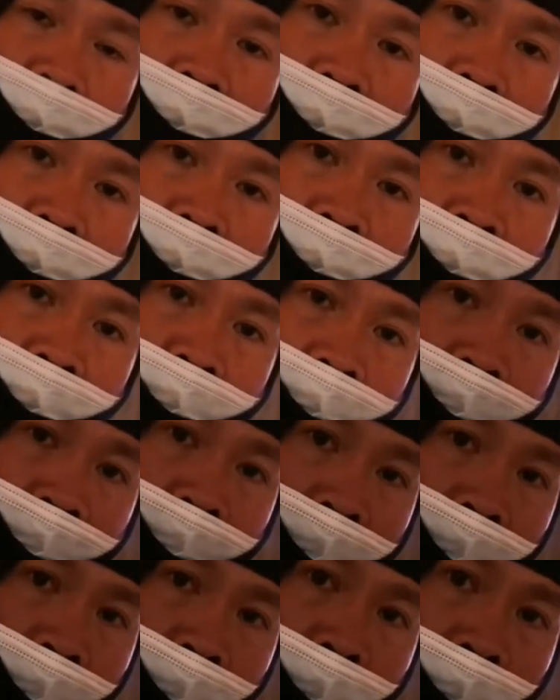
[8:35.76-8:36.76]
sa mga
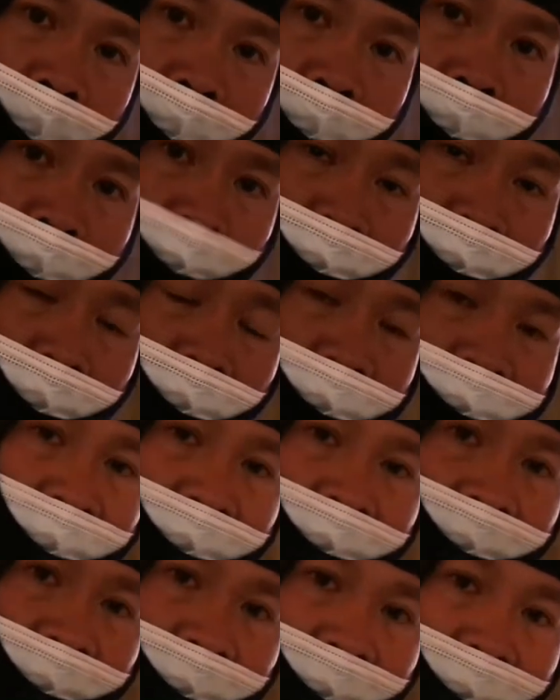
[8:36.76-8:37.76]
uh,
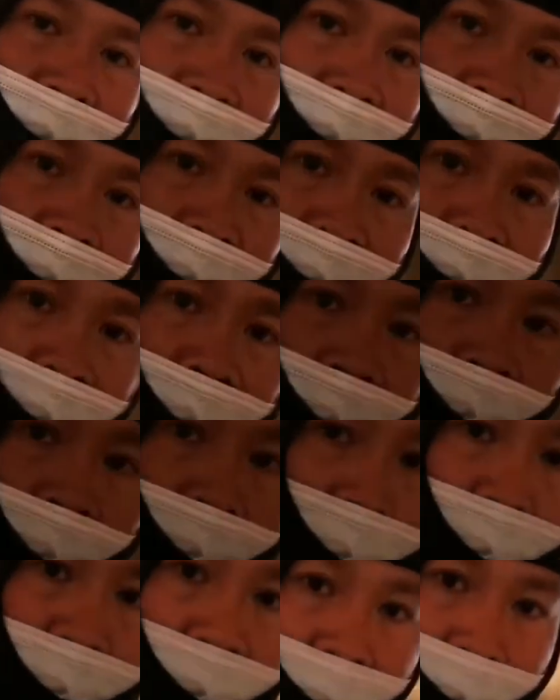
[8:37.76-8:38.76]
pamatay na yan dahil
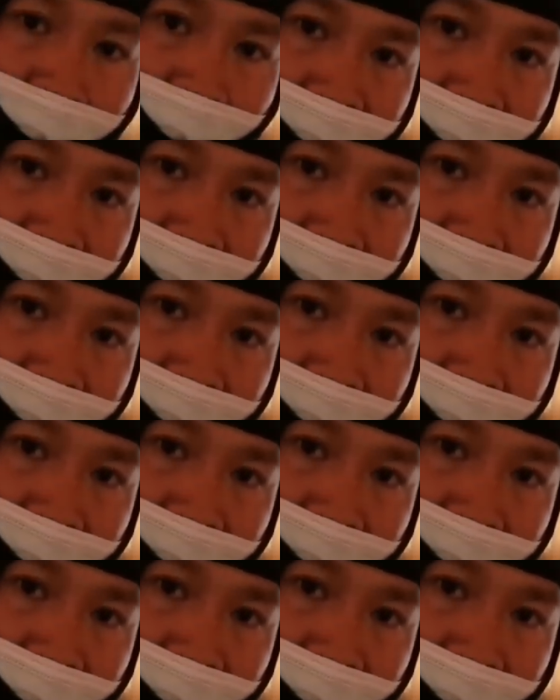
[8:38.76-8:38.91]
ako po